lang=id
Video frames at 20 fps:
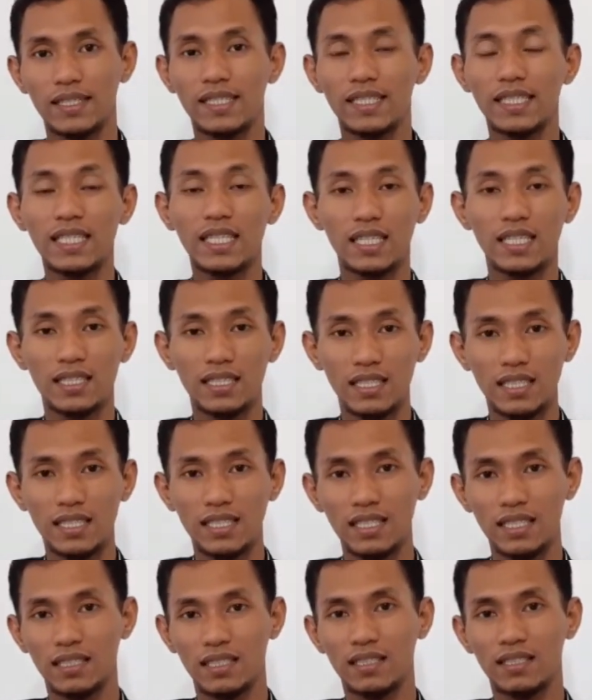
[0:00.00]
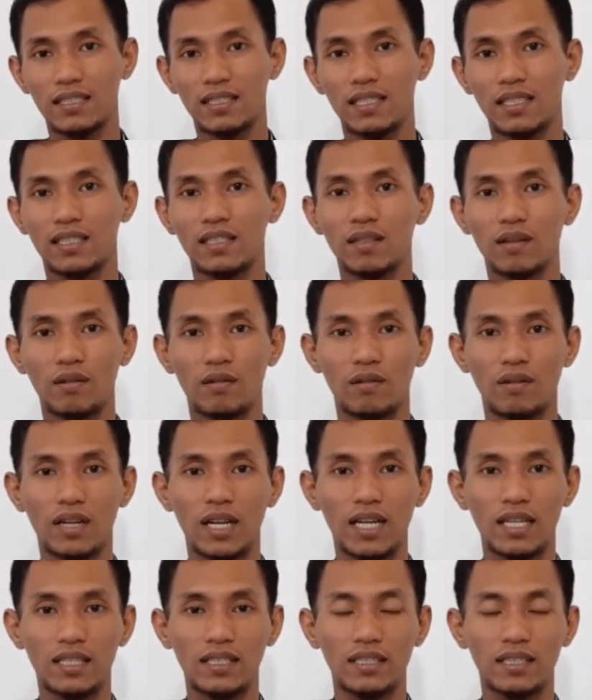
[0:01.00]
ciri-ciri
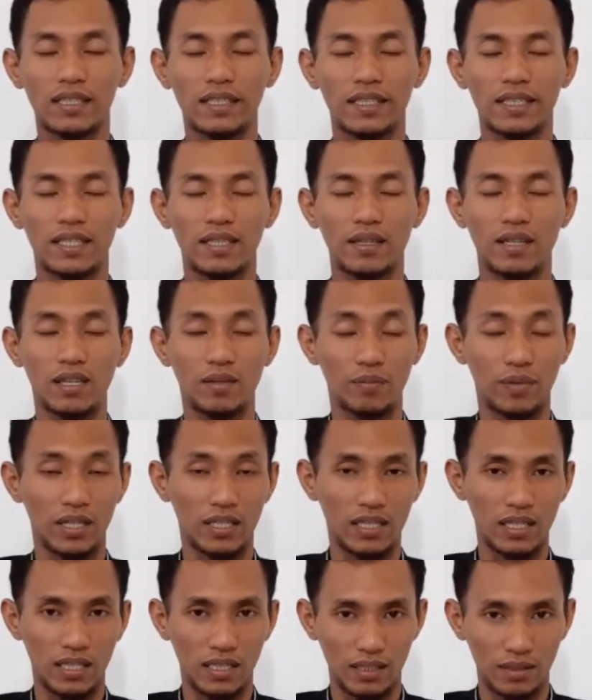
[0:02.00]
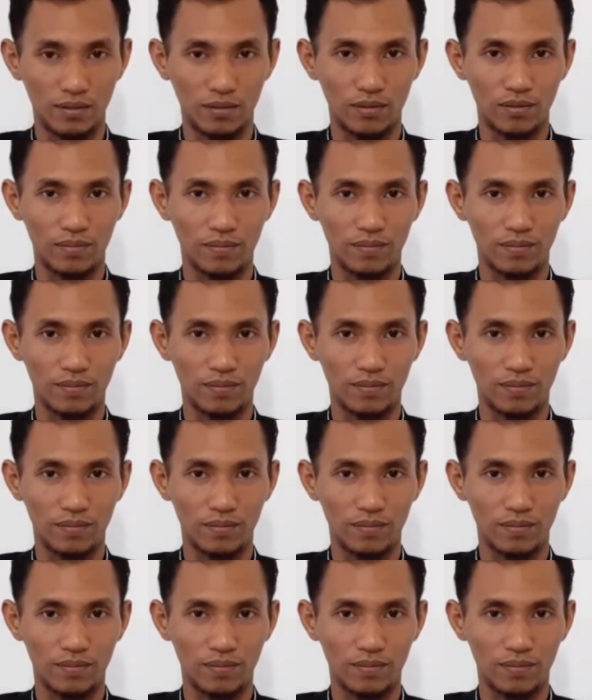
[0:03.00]
seseorang eh, berselingkuh.